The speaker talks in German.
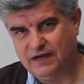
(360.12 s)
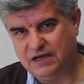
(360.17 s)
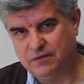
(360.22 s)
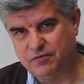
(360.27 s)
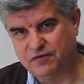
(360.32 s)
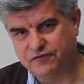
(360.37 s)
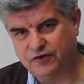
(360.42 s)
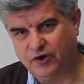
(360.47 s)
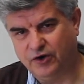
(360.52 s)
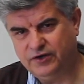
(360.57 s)

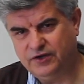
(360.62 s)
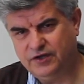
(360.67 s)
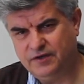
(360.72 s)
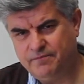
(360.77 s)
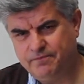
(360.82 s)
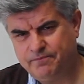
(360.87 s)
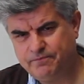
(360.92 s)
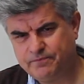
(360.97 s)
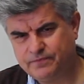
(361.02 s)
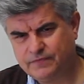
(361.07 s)
Liebe
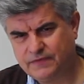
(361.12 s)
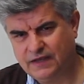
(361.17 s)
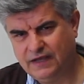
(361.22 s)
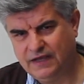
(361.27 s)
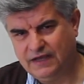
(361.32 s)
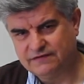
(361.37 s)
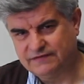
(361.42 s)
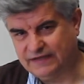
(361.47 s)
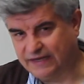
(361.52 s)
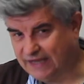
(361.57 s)
Freunde,
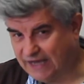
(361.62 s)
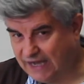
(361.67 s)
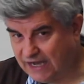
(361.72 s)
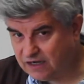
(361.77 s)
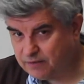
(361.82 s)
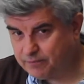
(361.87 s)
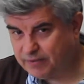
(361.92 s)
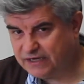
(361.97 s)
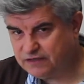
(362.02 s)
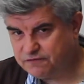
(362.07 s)
seine
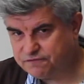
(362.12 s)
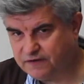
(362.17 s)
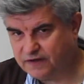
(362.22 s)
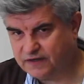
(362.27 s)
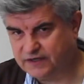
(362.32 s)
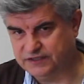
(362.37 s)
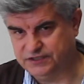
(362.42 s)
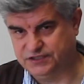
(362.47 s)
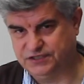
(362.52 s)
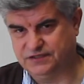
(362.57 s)
Arbeit
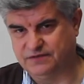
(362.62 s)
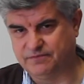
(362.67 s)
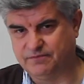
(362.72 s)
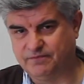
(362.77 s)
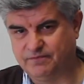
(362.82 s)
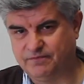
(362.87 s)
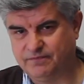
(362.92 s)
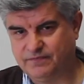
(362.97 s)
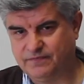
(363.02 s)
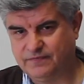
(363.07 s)

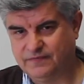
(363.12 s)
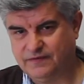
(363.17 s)
verrichten